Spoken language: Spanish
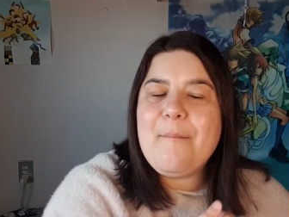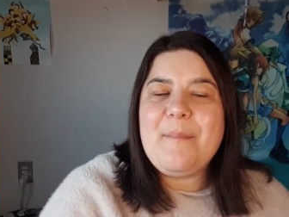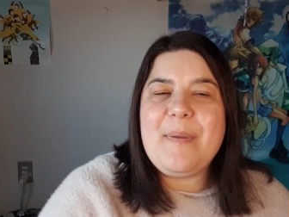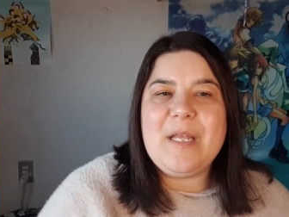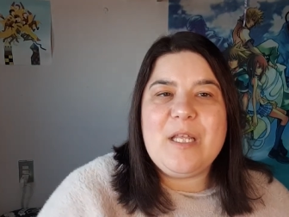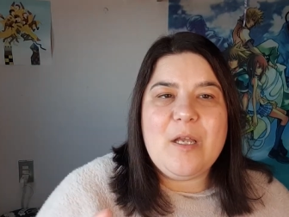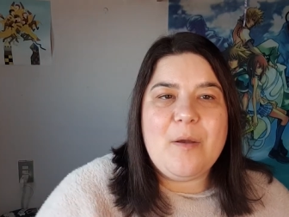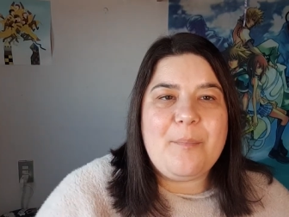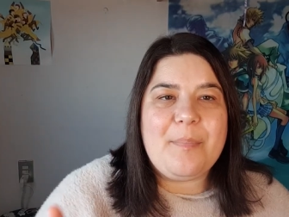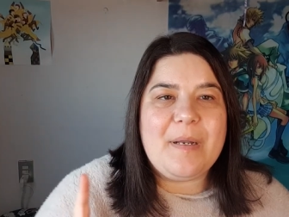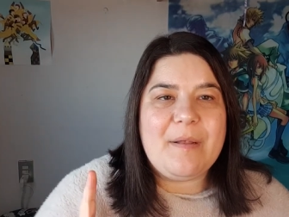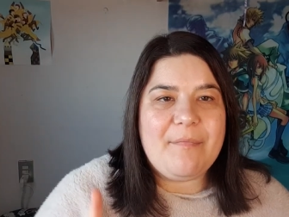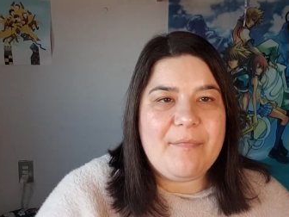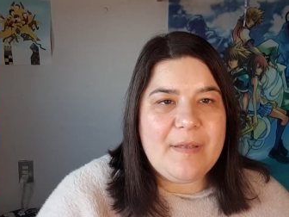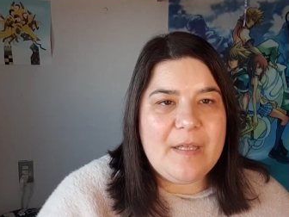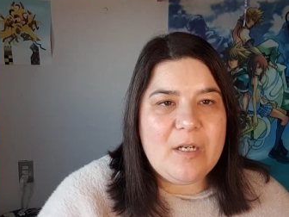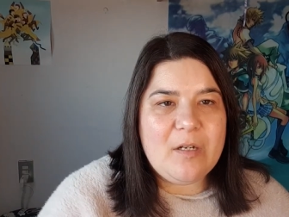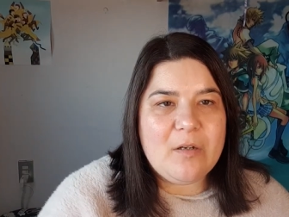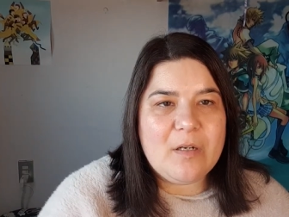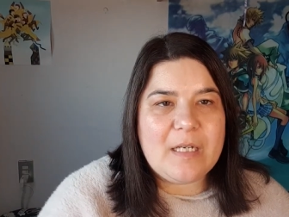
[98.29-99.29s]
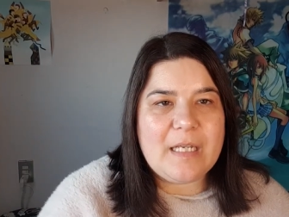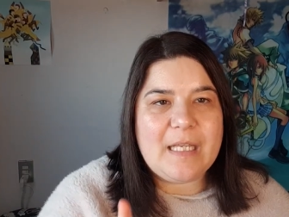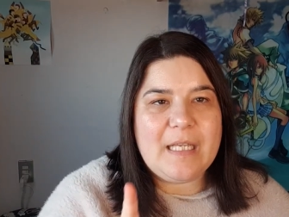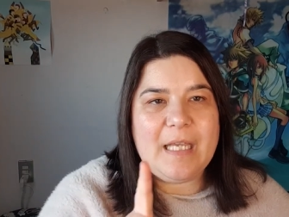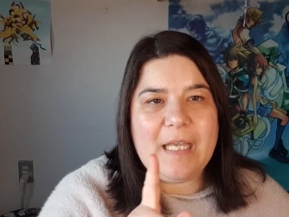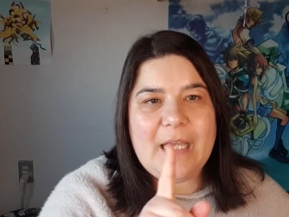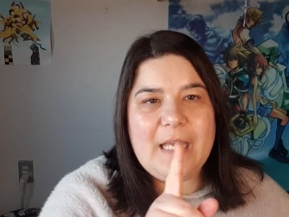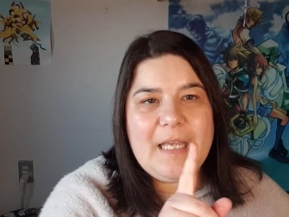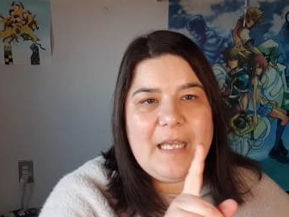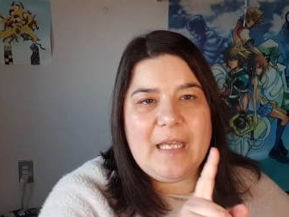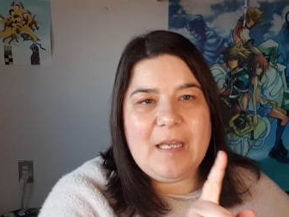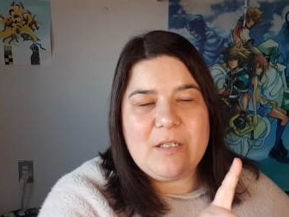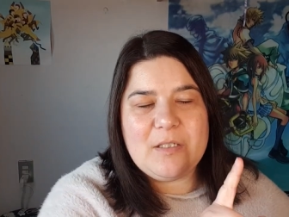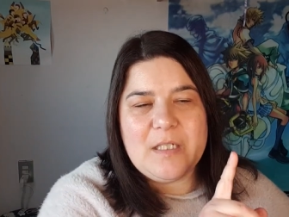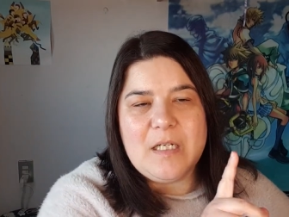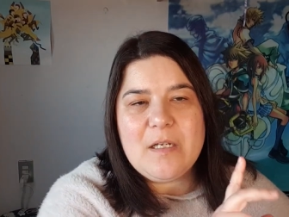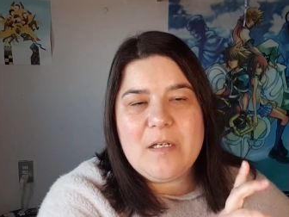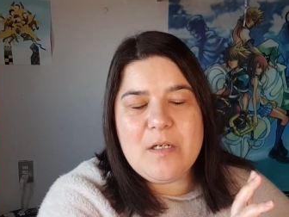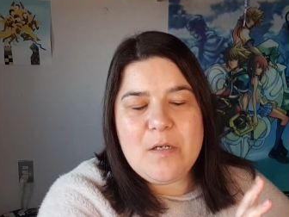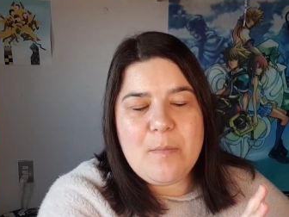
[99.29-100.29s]
pero yo prefiero que, o
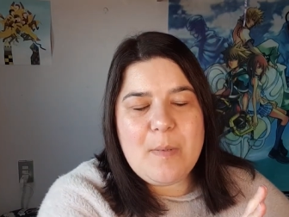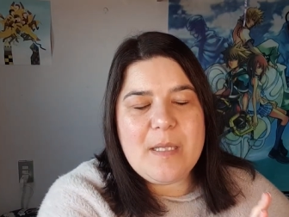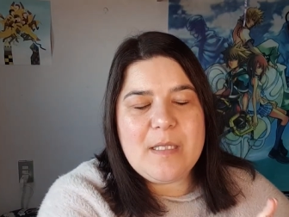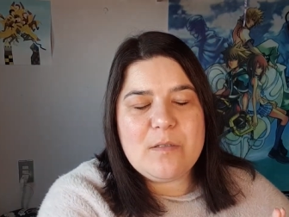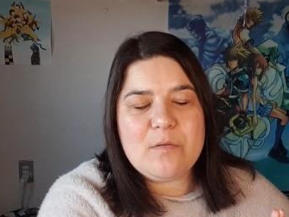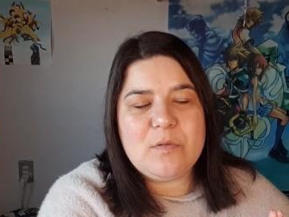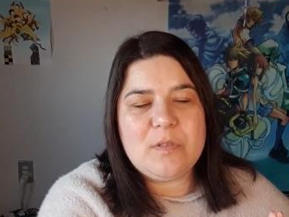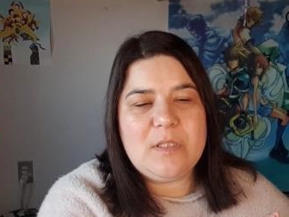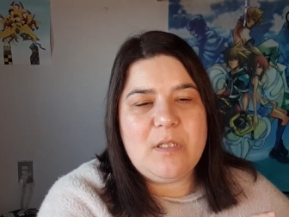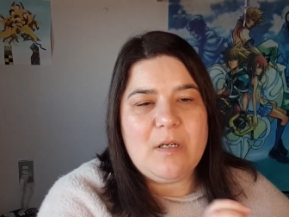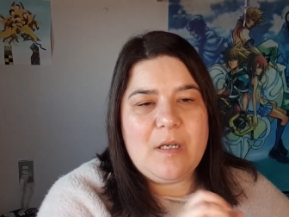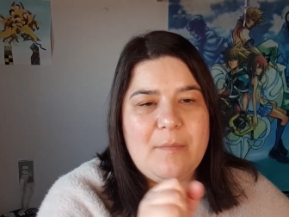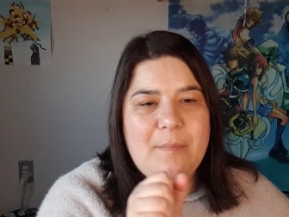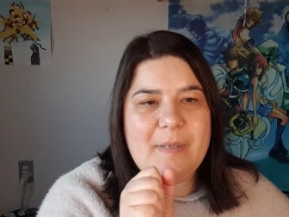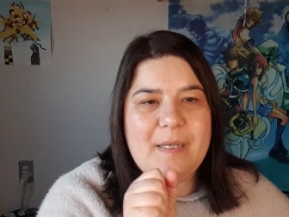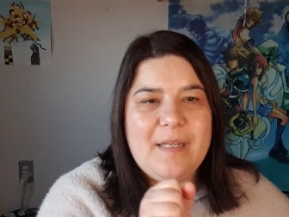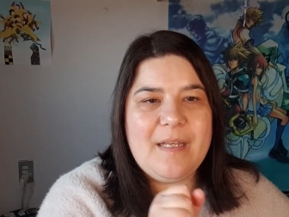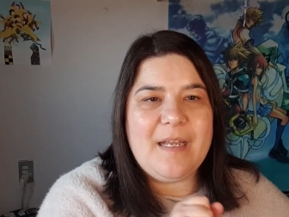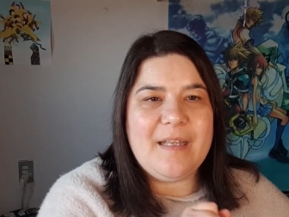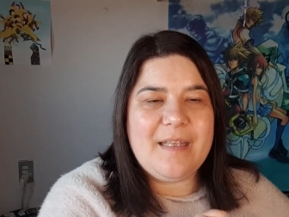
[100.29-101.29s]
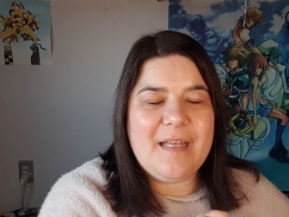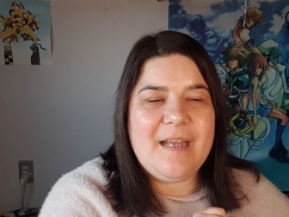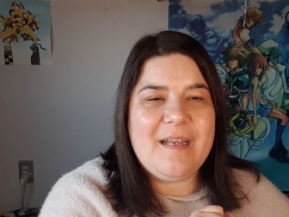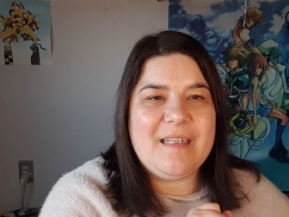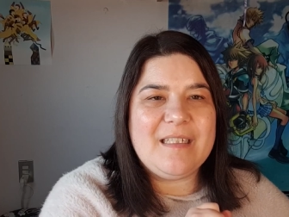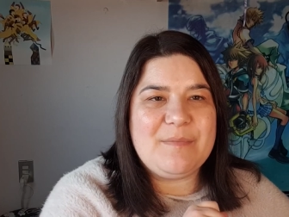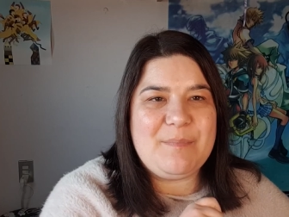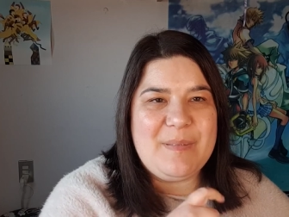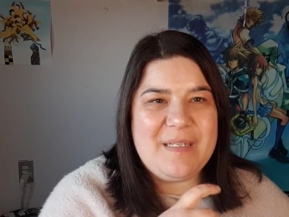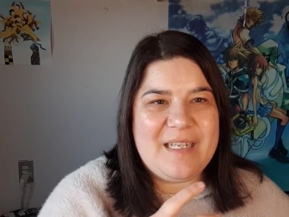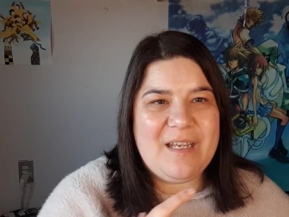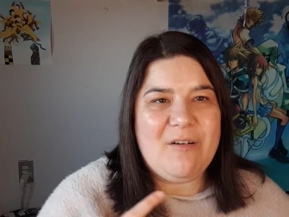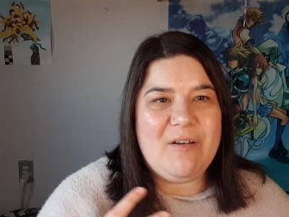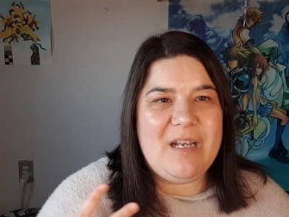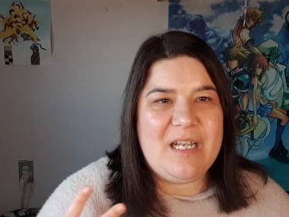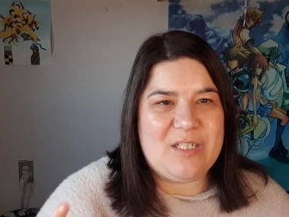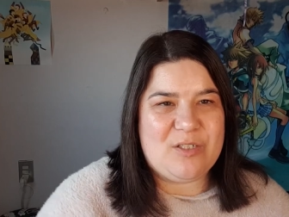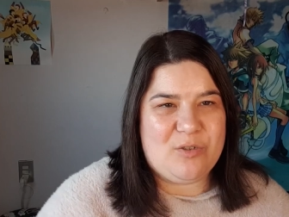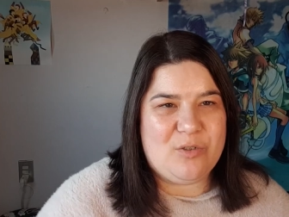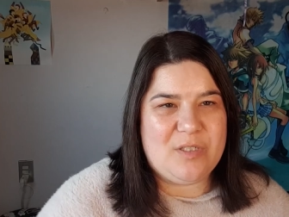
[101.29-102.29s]
sea, no me ha disgustado que me haya explicado
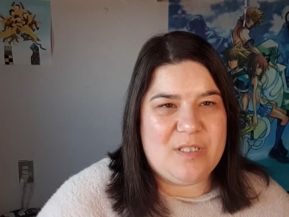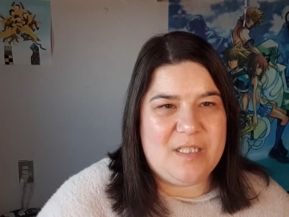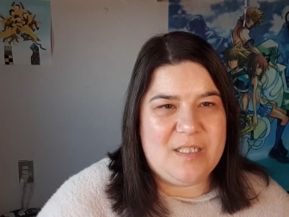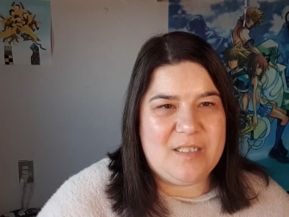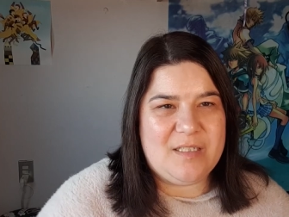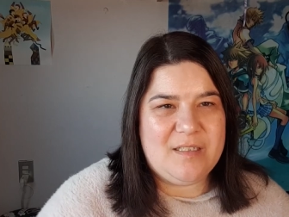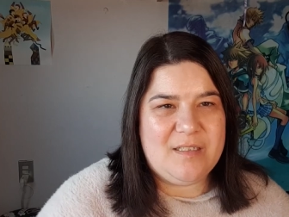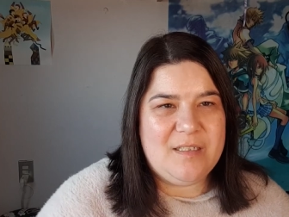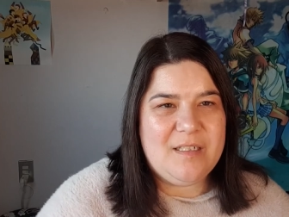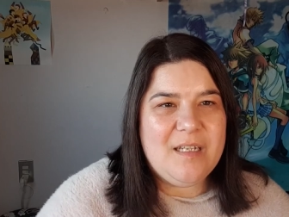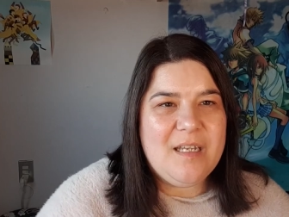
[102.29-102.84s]
las cosas.